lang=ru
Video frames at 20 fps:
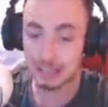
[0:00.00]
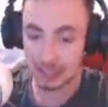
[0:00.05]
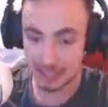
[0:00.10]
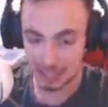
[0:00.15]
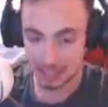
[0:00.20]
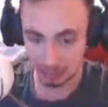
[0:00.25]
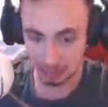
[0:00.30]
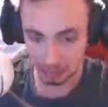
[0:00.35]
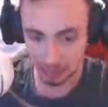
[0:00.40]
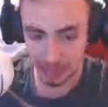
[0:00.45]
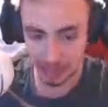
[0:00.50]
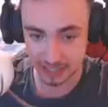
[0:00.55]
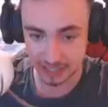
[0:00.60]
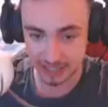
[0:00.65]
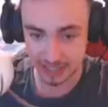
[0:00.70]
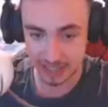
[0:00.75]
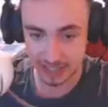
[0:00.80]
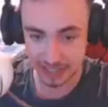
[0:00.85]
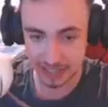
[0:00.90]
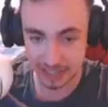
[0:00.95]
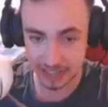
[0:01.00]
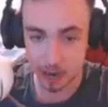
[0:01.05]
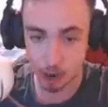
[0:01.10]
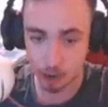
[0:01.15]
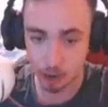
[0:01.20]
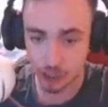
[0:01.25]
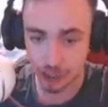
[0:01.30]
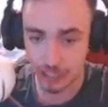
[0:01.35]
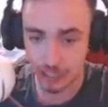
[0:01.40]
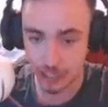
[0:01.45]
сделал перед серией. Я
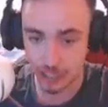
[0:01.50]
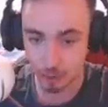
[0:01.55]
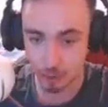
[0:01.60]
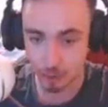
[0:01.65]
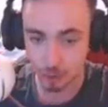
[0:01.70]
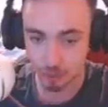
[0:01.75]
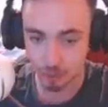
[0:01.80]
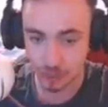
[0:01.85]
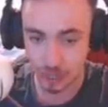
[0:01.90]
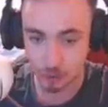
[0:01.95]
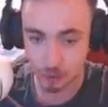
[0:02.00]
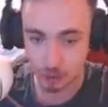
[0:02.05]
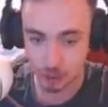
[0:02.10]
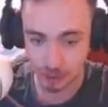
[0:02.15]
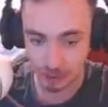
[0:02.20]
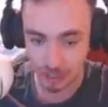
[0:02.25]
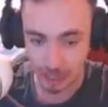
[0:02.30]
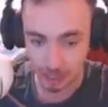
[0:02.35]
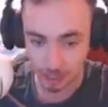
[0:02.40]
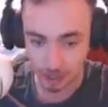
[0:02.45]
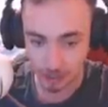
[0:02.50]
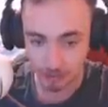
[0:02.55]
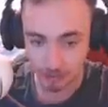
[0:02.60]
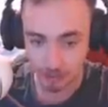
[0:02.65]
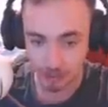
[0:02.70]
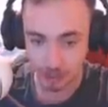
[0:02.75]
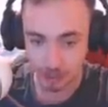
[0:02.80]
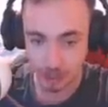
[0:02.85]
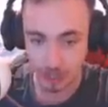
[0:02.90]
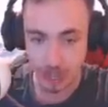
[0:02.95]
уже достроил второй этаж.
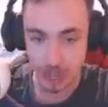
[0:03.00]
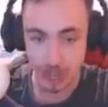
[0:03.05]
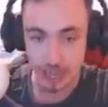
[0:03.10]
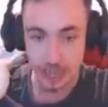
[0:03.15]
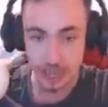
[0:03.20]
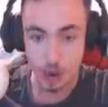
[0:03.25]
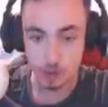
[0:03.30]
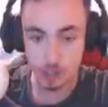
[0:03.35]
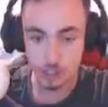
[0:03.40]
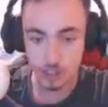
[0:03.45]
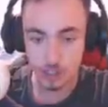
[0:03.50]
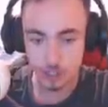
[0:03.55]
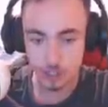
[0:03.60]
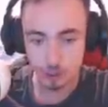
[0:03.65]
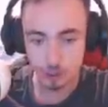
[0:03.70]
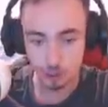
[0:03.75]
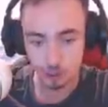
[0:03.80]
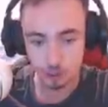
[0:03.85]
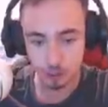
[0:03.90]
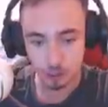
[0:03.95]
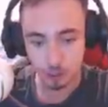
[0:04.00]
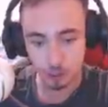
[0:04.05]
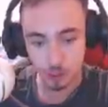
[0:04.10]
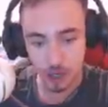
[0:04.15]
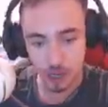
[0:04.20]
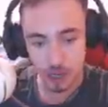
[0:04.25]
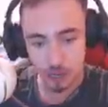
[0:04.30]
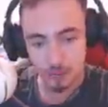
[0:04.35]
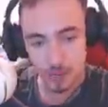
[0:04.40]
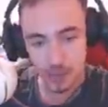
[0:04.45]
Я уже достроил тут
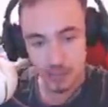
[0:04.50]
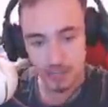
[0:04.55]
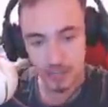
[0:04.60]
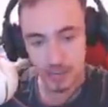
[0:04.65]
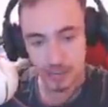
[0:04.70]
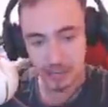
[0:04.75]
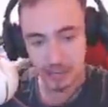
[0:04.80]
более-менее